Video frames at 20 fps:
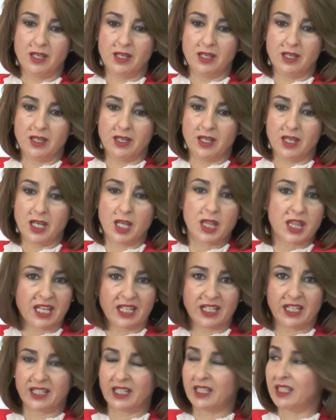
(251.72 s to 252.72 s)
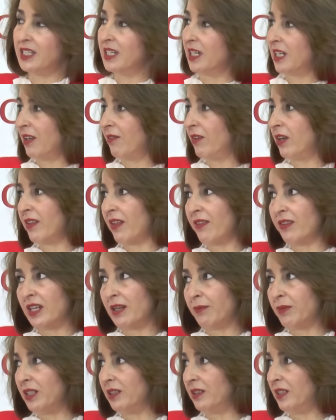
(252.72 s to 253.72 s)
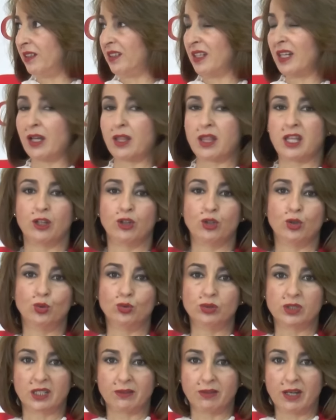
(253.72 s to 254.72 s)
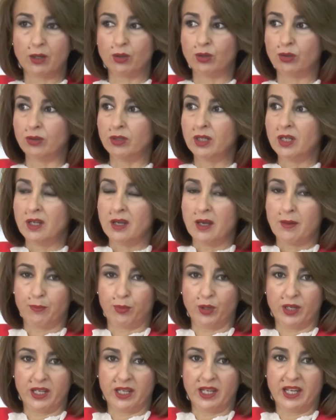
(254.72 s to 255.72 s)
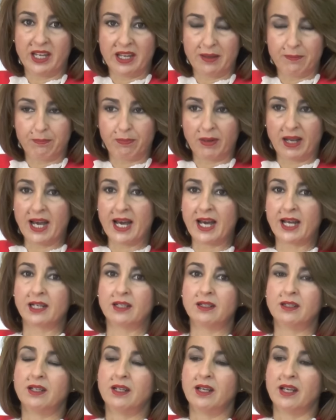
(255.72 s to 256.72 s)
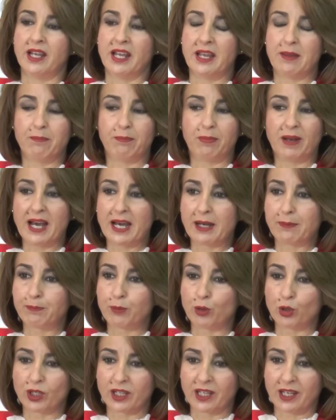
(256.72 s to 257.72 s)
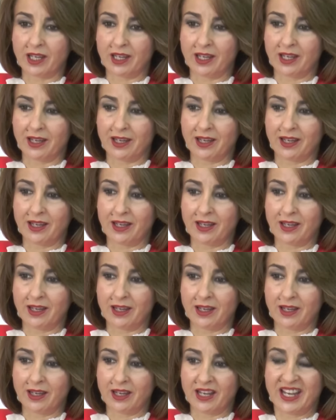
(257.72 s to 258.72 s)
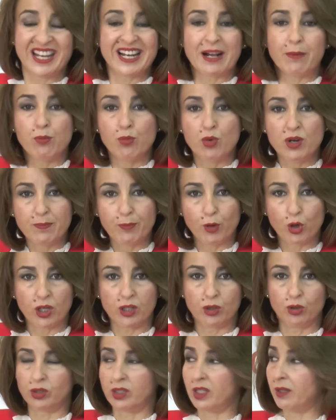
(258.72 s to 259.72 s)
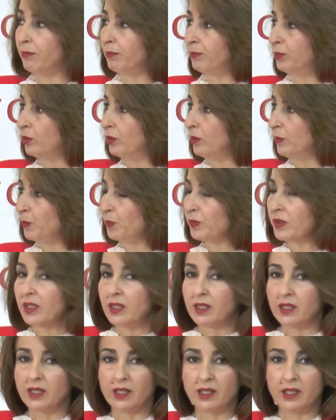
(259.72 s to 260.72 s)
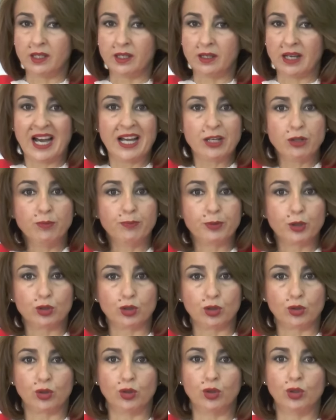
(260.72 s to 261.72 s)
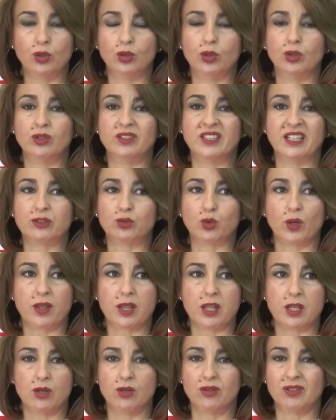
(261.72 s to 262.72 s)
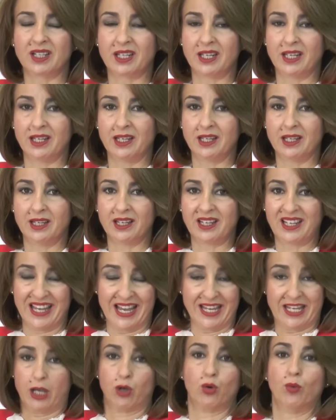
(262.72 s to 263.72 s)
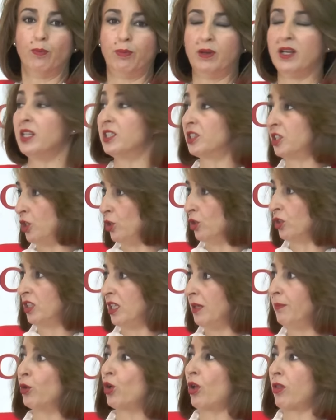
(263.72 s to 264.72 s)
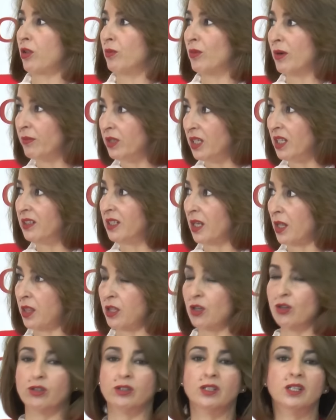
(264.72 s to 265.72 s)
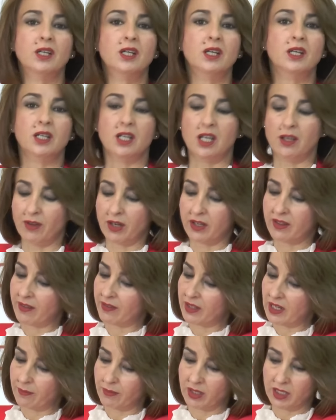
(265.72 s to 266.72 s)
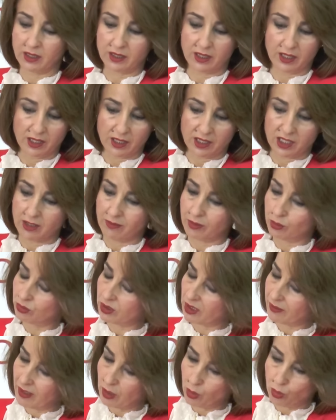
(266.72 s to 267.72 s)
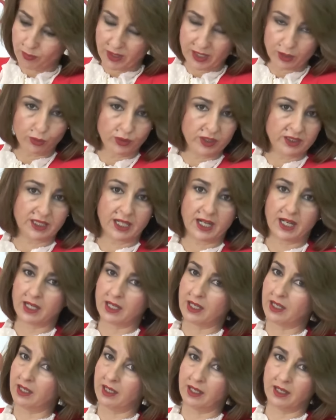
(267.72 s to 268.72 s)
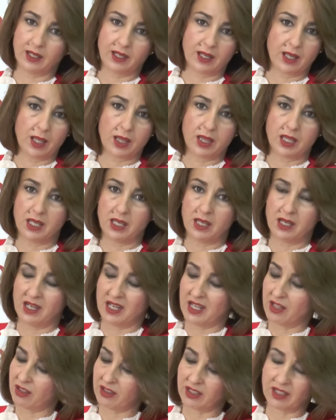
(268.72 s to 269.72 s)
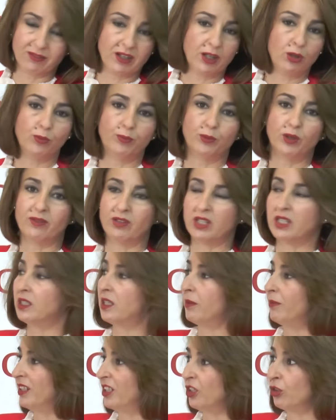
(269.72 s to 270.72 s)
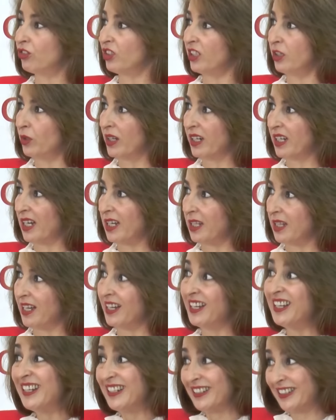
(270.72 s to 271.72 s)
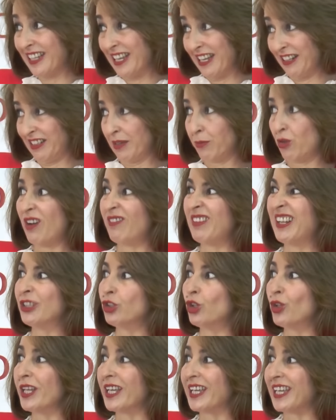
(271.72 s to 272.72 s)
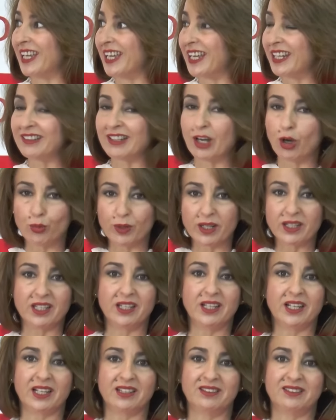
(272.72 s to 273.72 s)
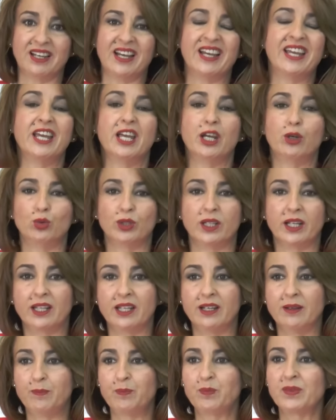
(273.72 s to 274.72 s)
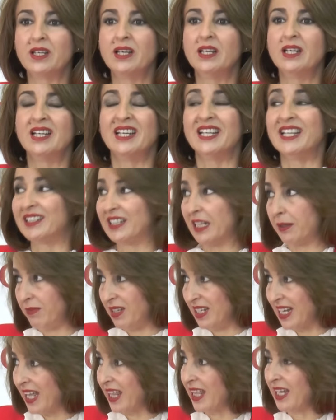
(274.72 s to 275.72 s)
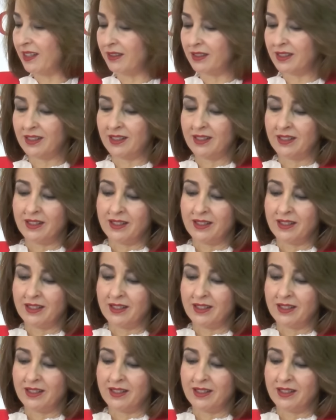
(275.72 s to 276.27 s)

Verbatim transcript: y, secretaría que verdaderamente están haciendo un trabajo pues ejemplar, ejemplar porque eh, era muy poquito tiempo. Eh, hay un protocolo de actuación que, que, hay que cumplir sí o sí porque somos administración y verdaderamente lleva un trabajo humano detrás que, sin este trabajo pues evidentemente no sería una realidad. Estamos hablando de que estas obras tienen que estar ejecutadas, terminadas,